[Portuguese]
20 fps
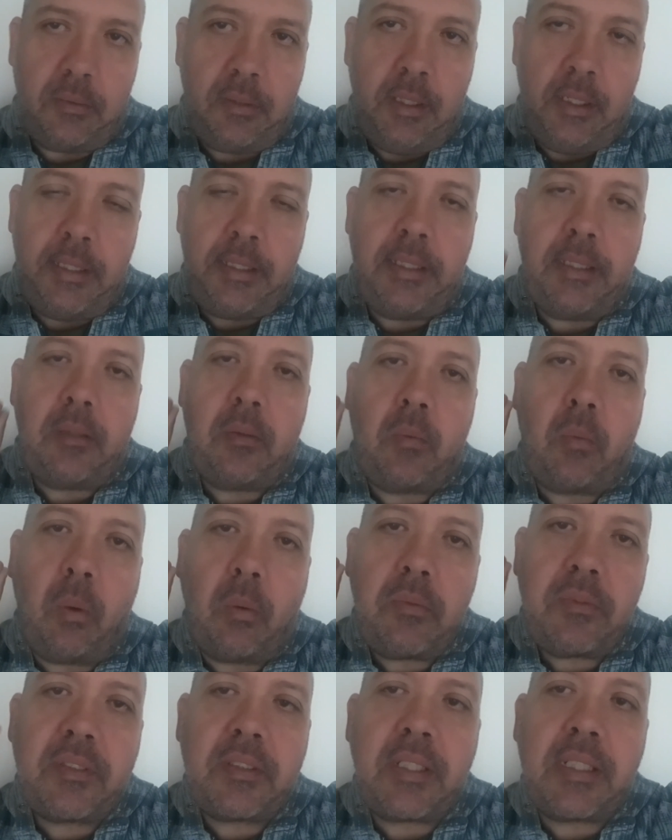E com
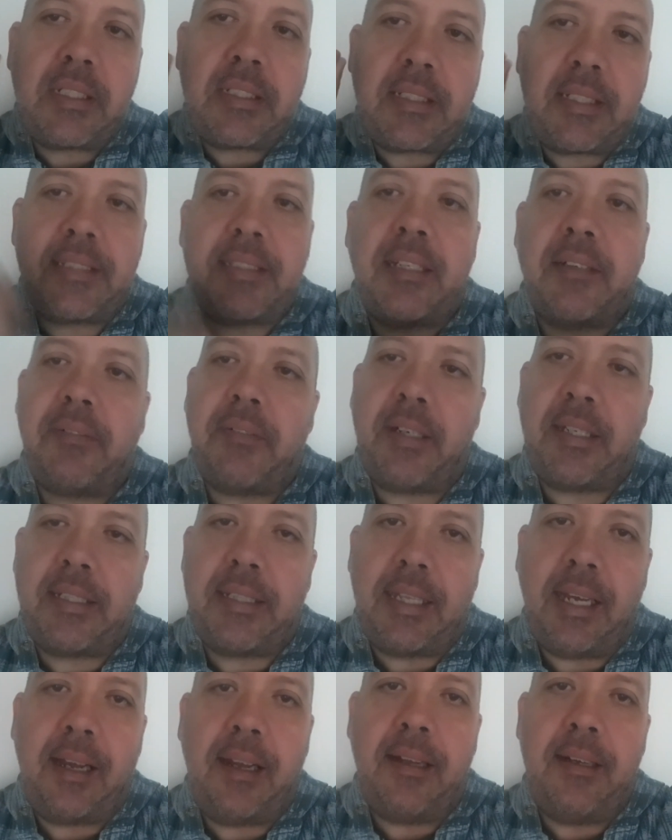certeza vai
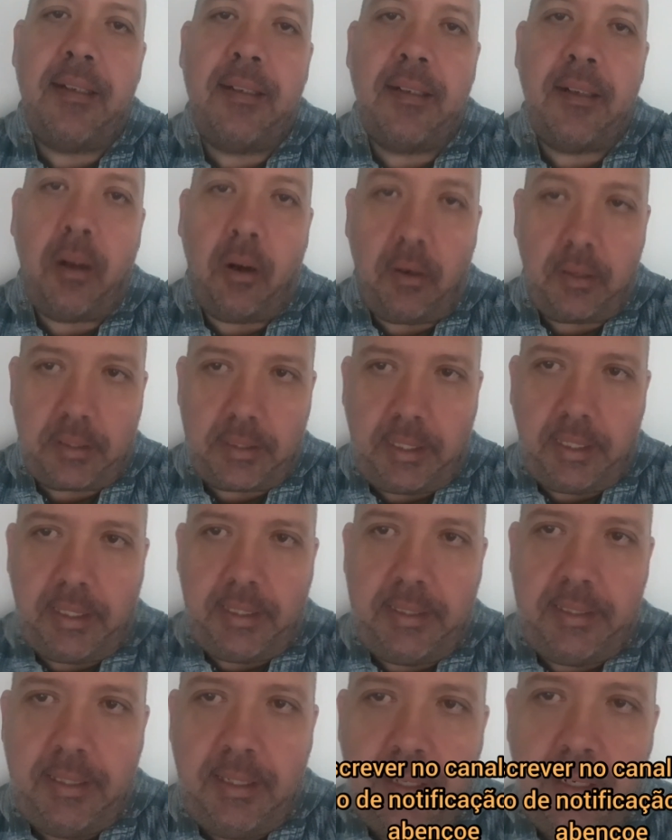dar. Ok?
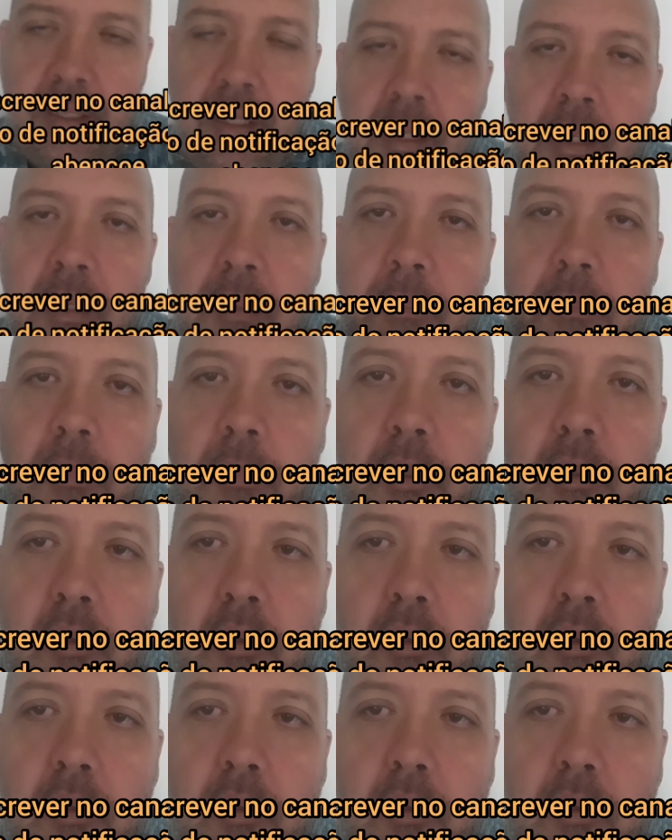Muito